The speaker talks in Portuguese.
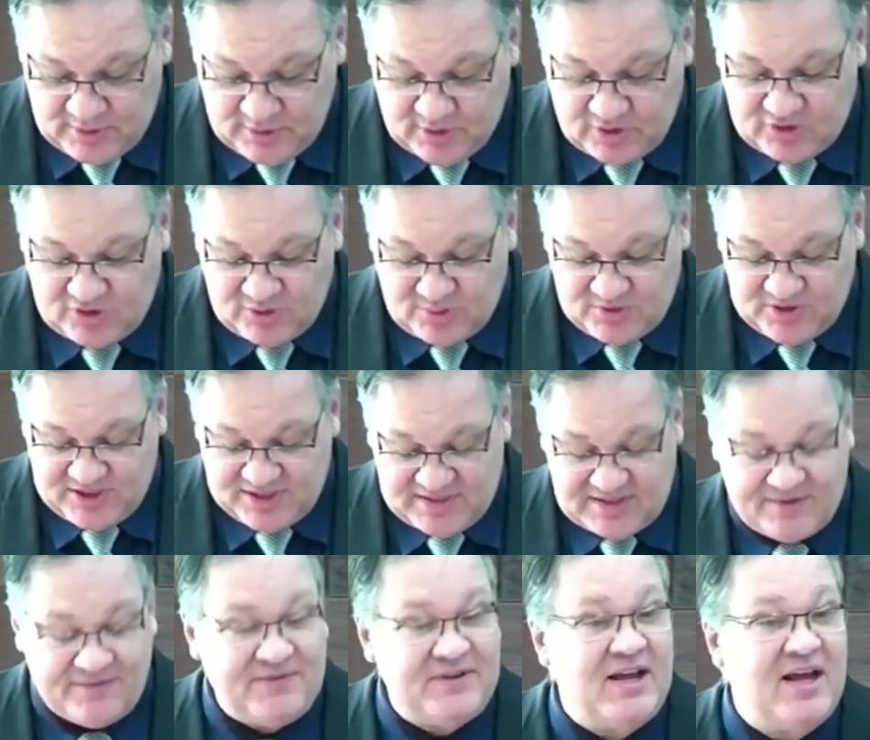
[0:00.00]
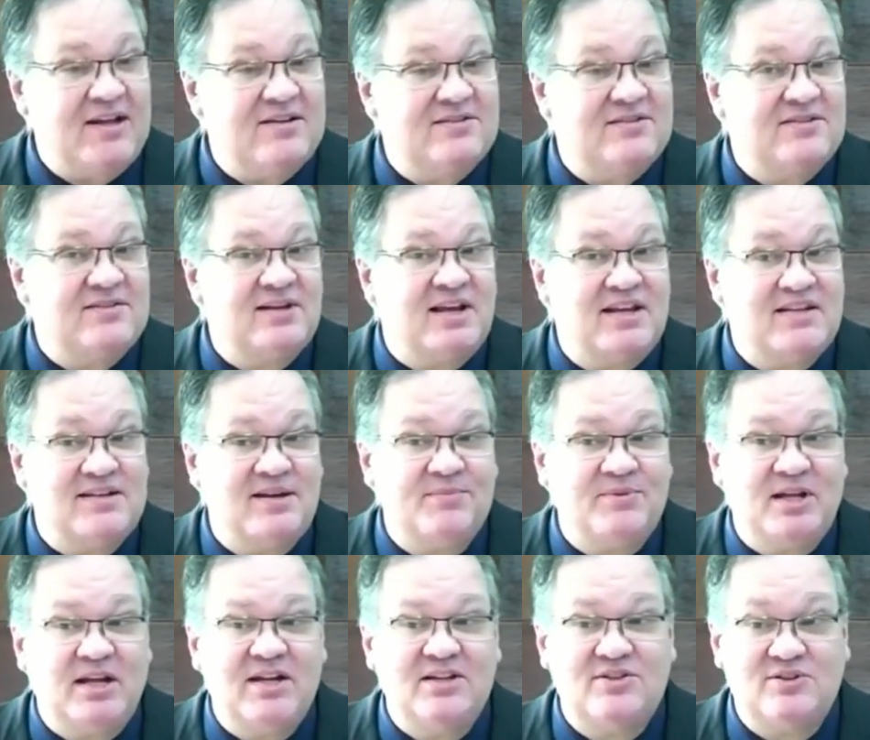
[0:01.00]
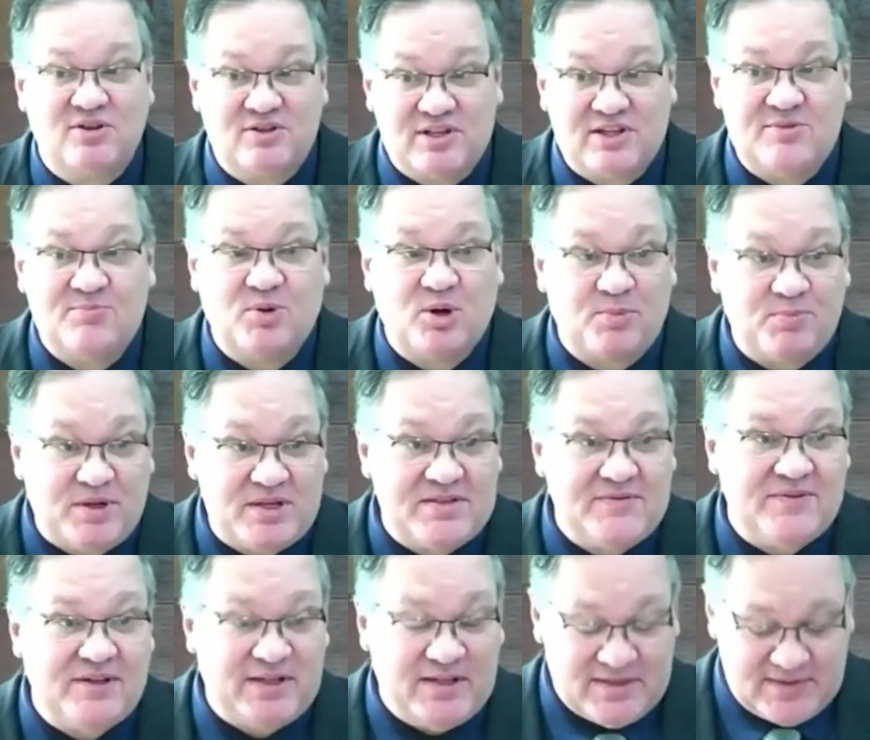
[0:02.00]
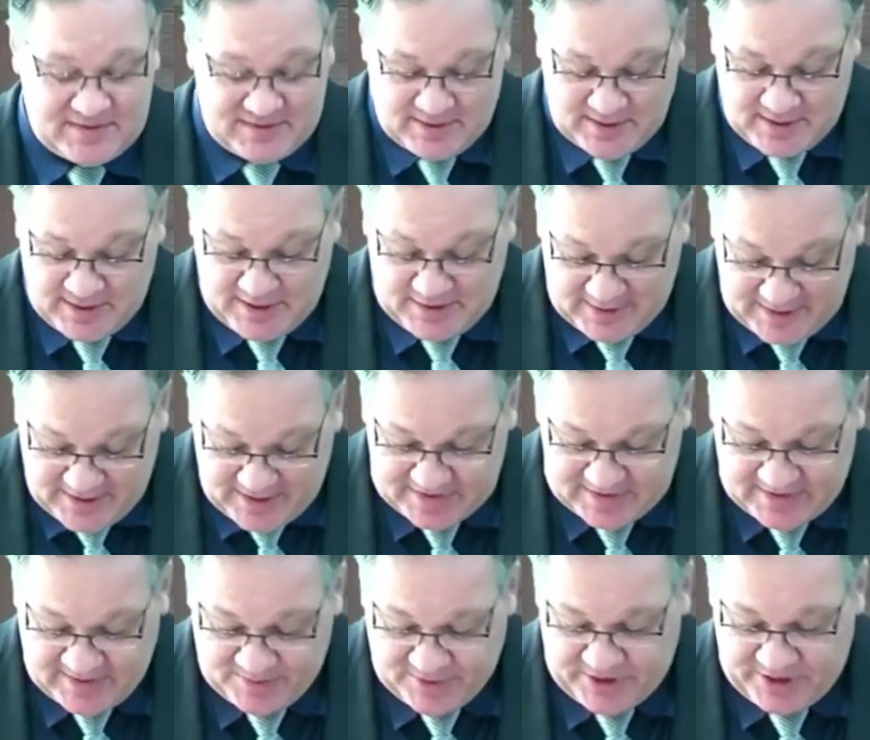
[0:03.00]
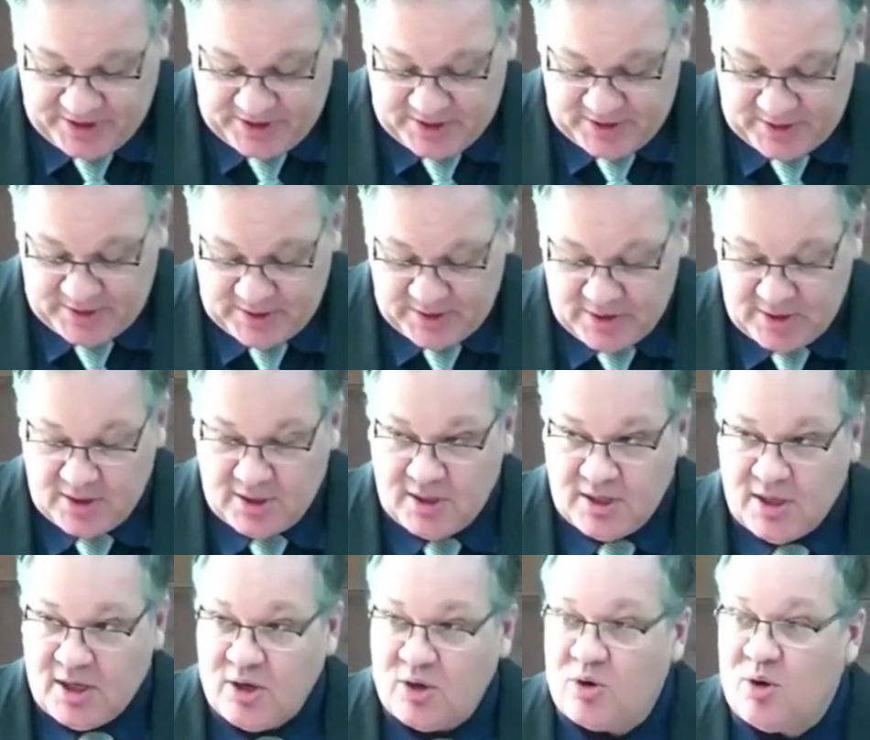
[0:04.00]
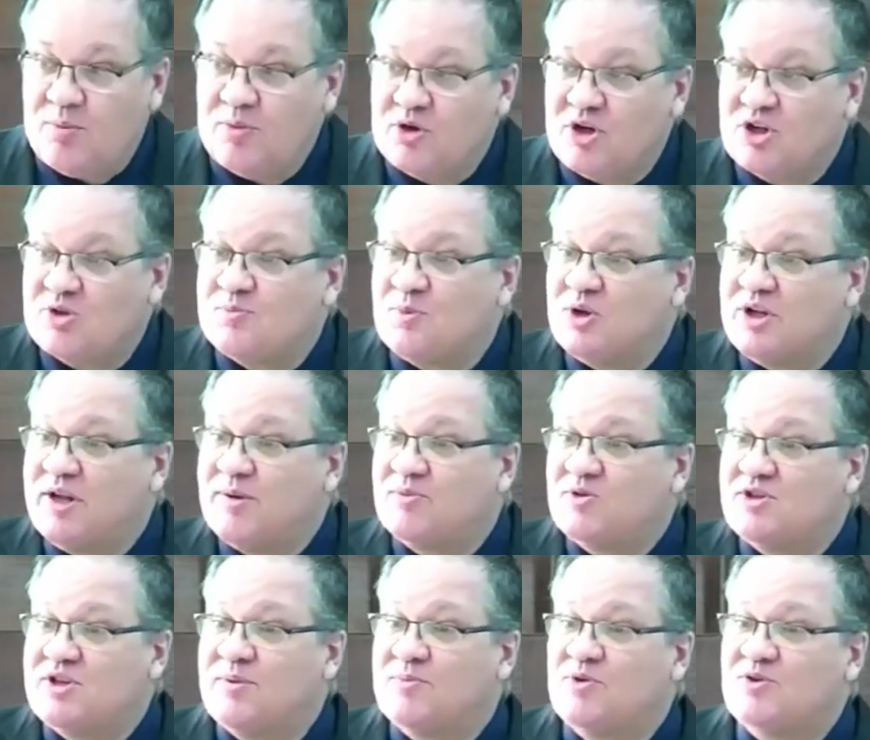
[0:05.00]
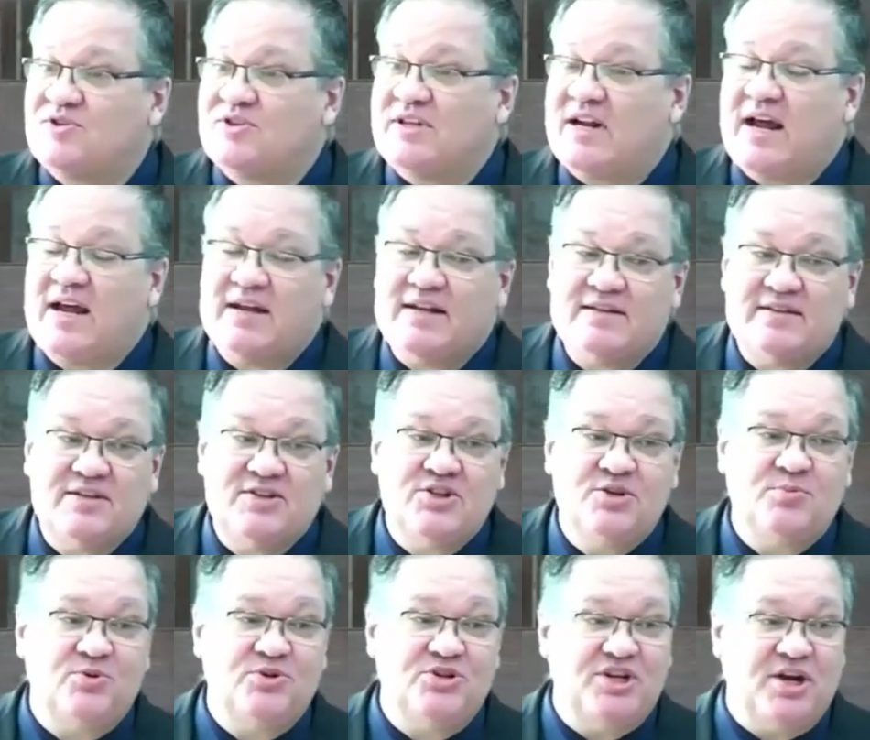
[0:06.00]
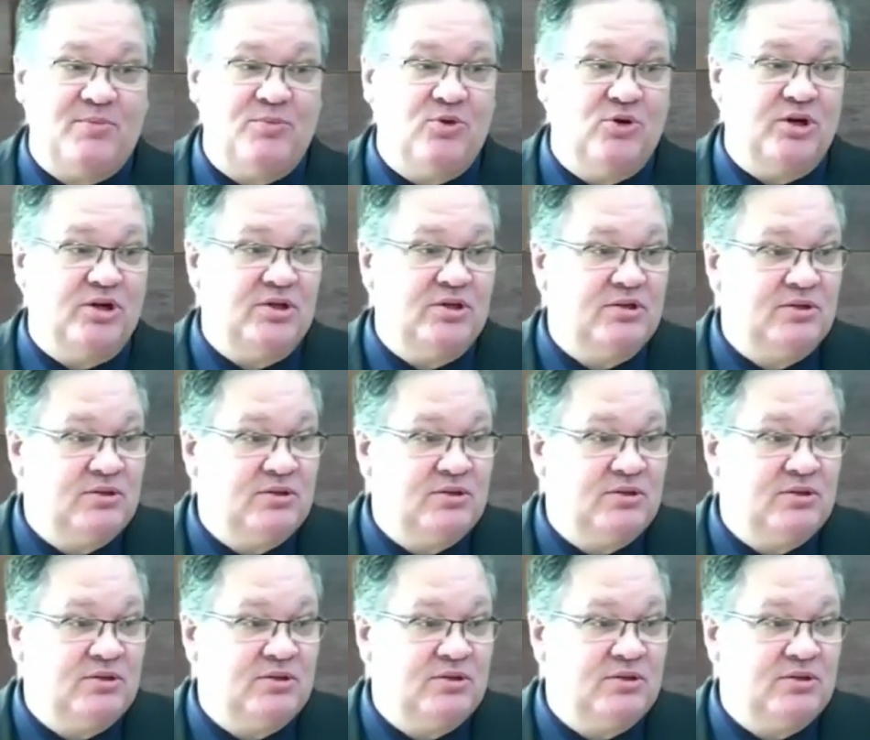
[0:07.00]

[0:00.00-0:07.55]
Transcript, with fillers: nós somos desafiados a examinar as nossas próprias vidas nesta manhã. Como nós podemos demonstrar esse tipo de amor?